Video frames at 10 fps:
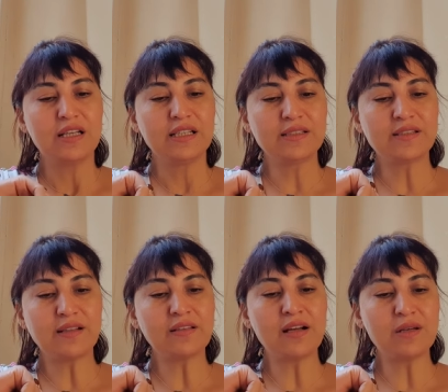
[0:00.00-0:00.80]

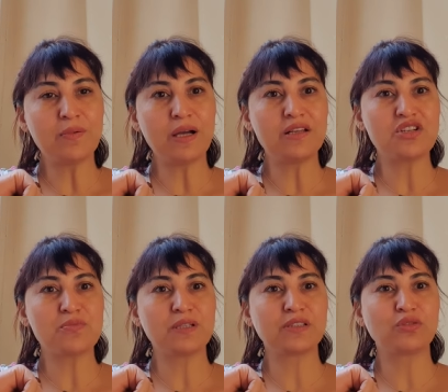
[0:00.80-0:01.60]
insanlarla
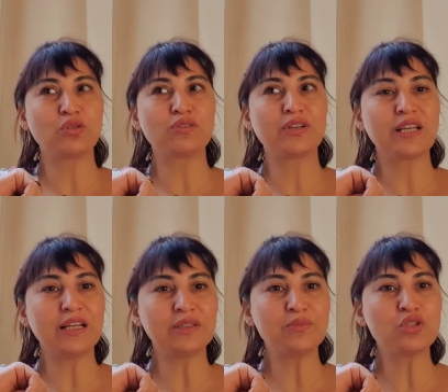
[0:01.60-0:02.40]
paylaşmak istiyoruz ve
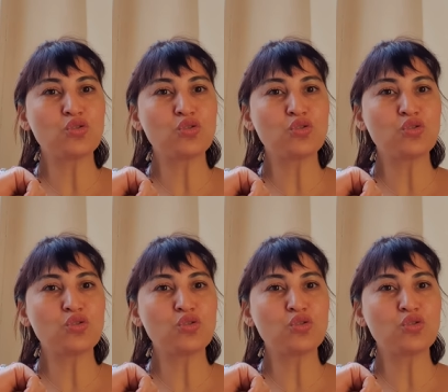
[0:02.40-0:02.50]
kendimizi